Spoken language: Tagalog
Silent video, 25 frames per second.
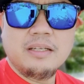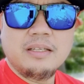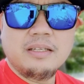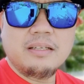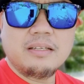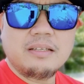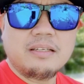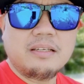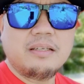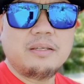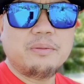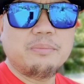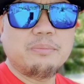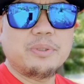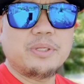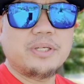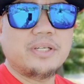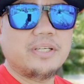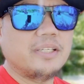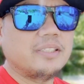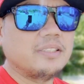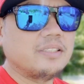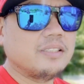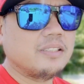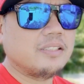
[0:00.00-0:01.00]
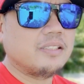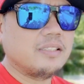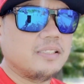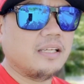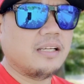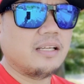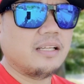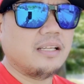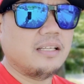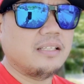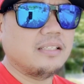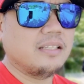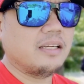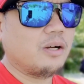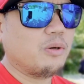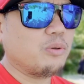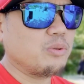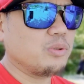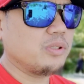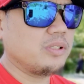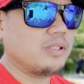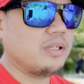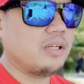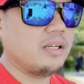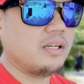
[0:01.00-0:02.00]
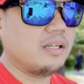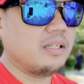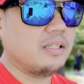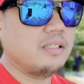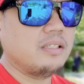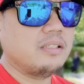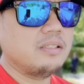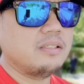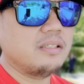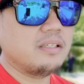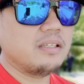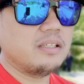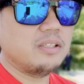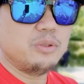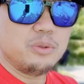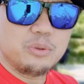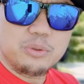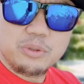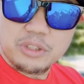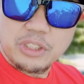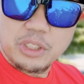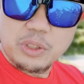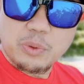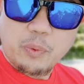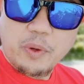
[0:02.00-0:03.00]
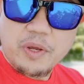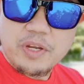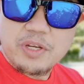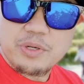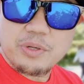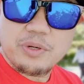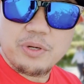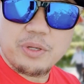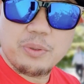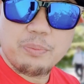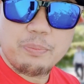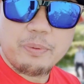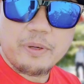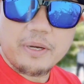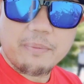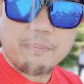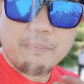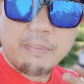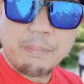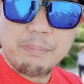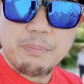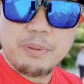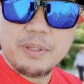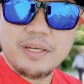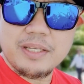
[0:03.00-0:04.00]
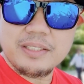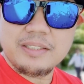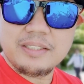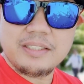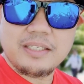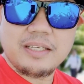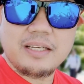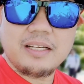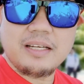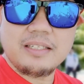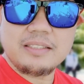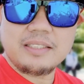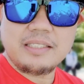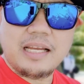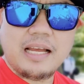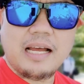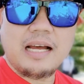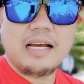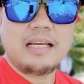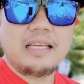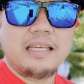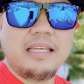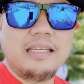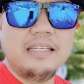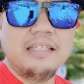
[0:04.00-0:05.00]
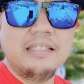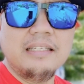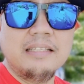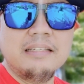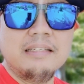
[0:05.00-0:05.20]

nagiging burden sa sarili ako sa na, na, yung situation na yun parang pabigat sa sa akin.